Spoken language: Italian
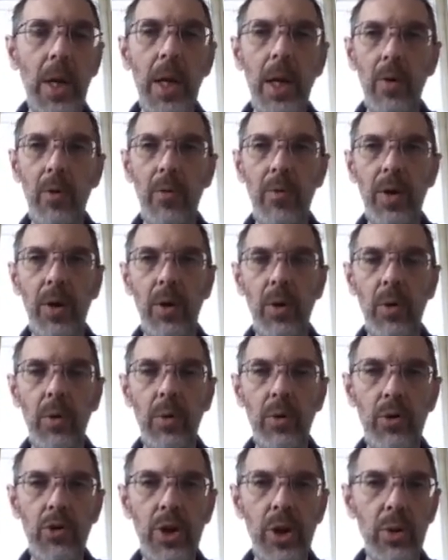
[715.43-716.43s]
ovvero
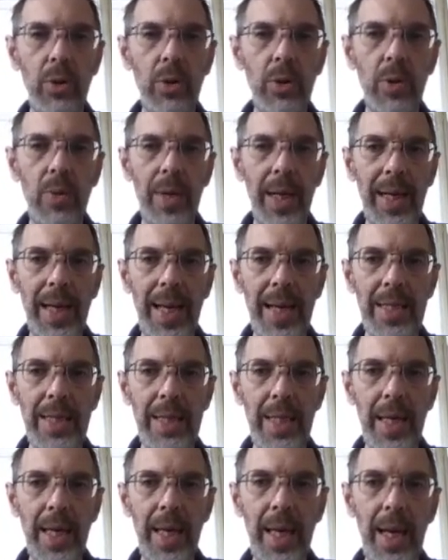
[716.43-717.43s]
un oggetto di una
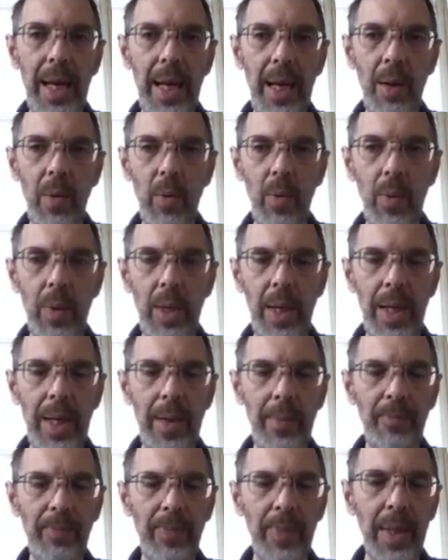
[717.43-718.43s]
classe che ha un
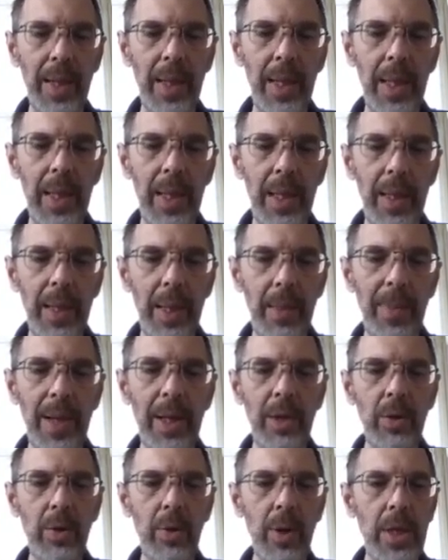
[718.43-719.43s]
eh,
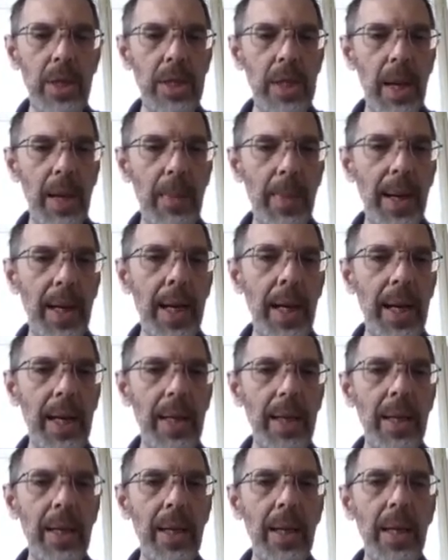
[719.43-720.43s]
metodo che si chiama
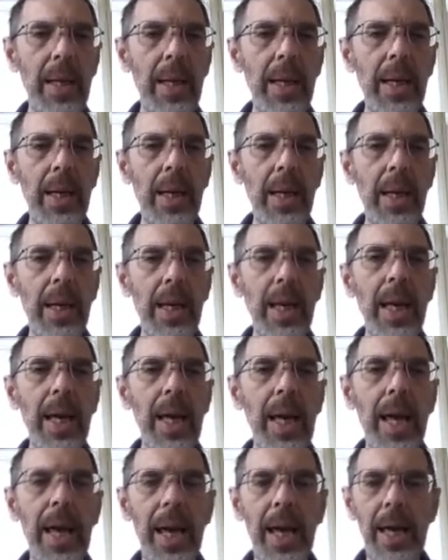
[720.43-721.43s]
run, eh,
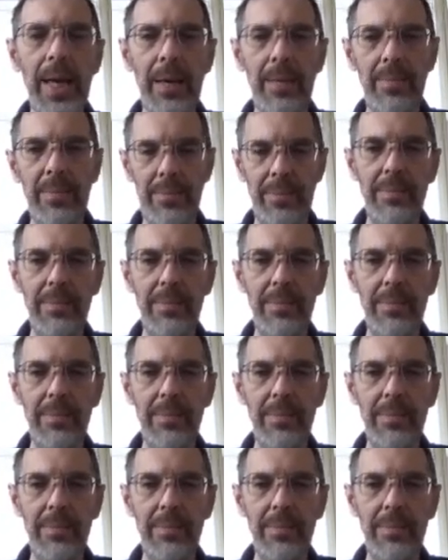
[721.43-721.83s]
che è,